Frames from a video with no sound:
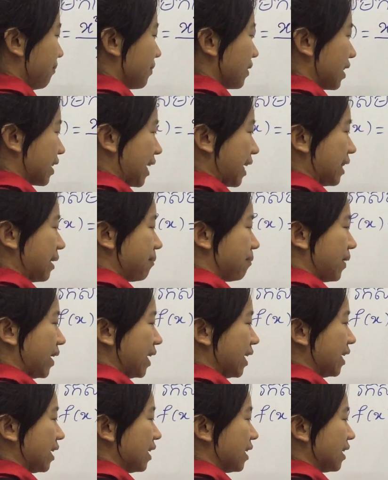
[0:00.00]
được để tí
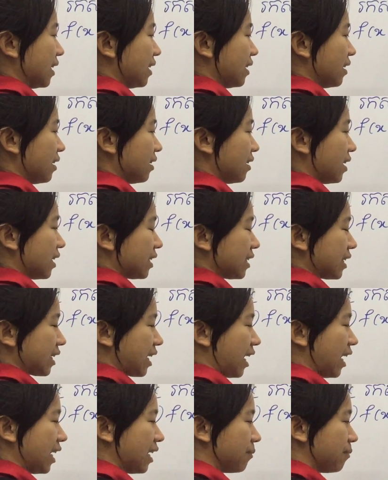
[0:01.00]
phí ích
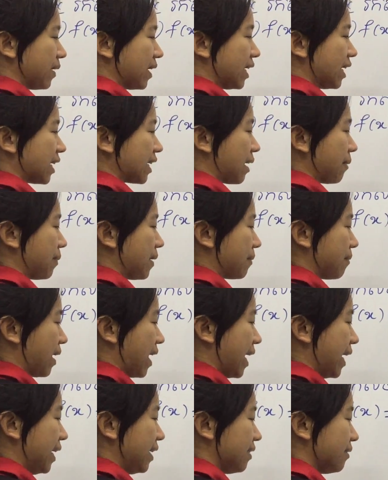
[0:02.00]
kế đập được để phị
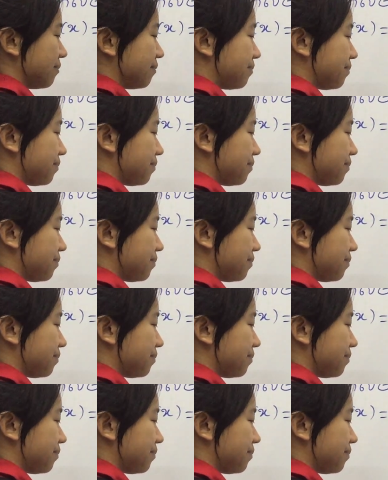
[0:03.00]
bấy